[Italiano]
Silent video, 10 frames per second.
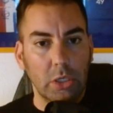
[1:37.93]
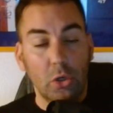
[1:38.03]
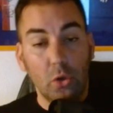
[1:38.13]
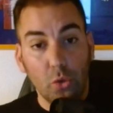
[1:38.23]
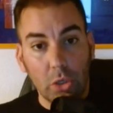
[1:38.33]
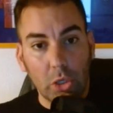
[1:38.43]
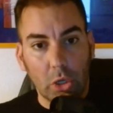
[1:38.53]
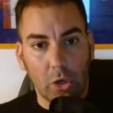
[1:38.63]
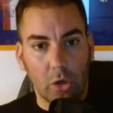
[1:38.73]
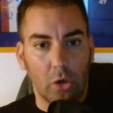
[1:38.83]

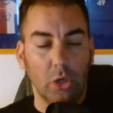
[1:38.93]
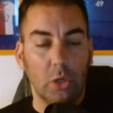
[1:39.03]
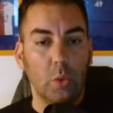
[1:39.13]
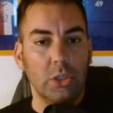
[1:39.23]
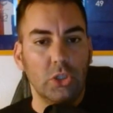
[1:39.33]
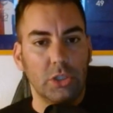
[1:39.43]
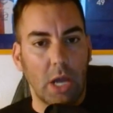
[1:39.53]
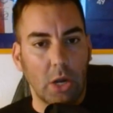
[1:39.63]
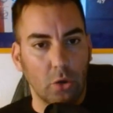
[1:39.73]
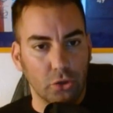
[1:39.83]
luglio o il 15
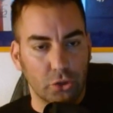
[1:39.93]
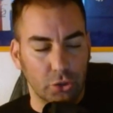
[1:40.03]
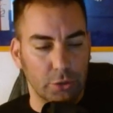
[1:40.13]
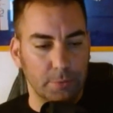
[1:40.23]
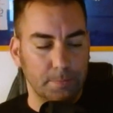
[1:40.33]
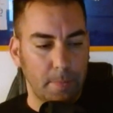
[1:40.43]
d'agosto,